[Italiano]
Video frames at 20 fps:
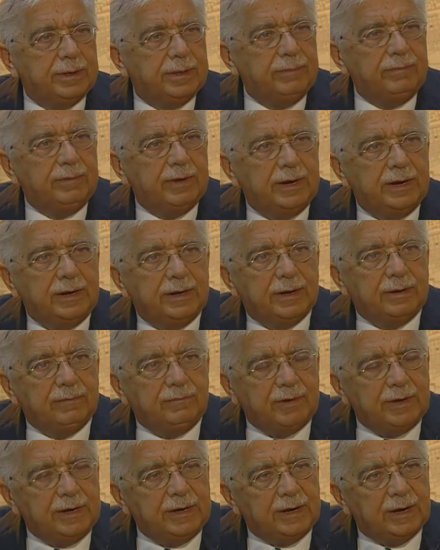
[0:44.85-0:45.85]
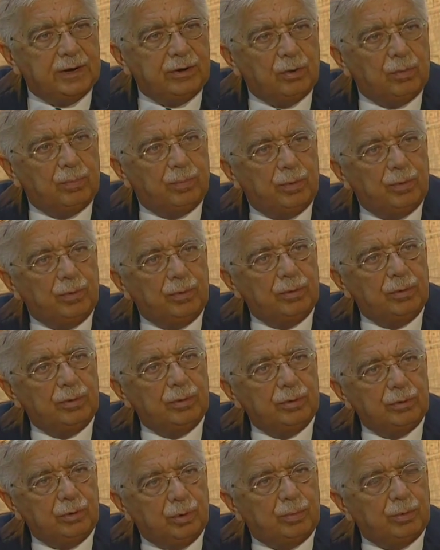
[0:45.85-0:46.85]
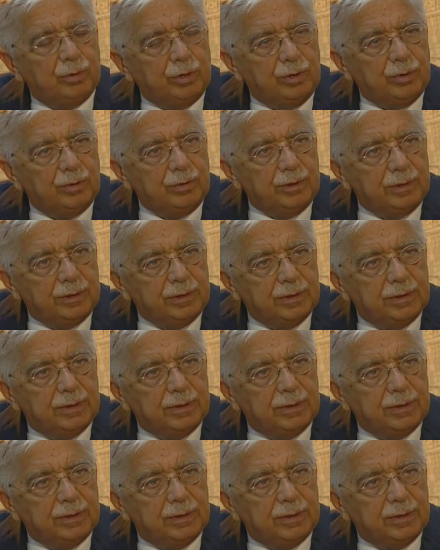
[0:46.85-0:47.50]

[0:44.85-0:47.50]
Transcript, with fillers: chi viene a intervenire dopo, dopo di noi.